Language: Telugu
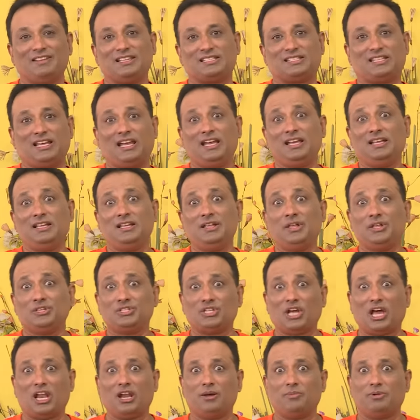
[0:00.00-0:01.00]
వేస్తే
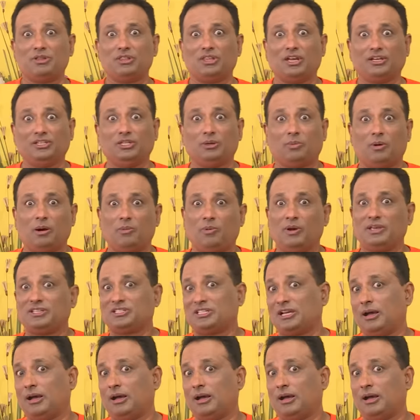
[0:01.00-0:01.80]
చాలామంది అయ్యో బాబోయ్